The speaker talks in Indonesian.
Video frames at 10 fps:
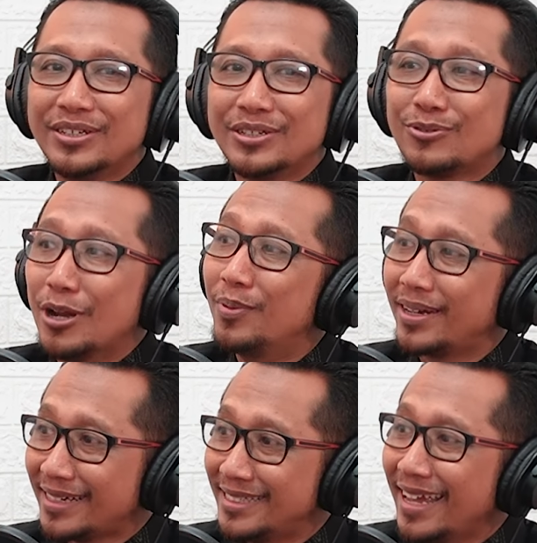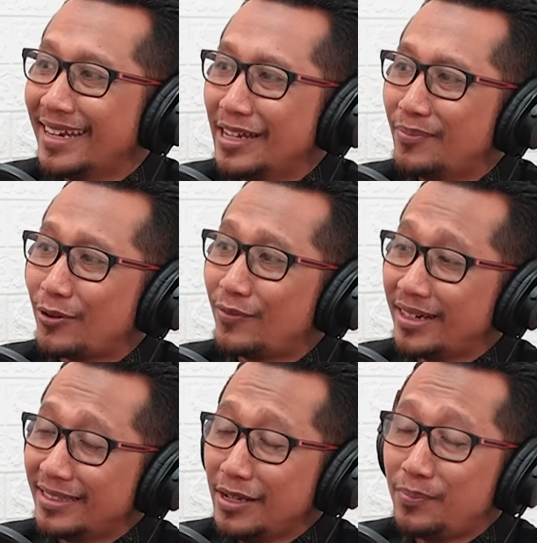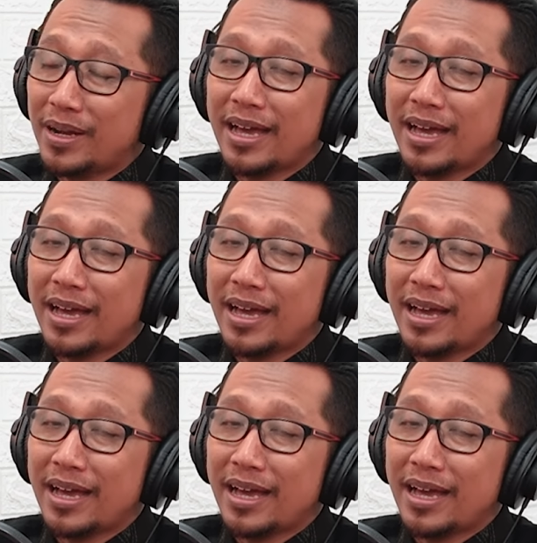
sudah bekerja ini ya Yeah, Artinya yeah.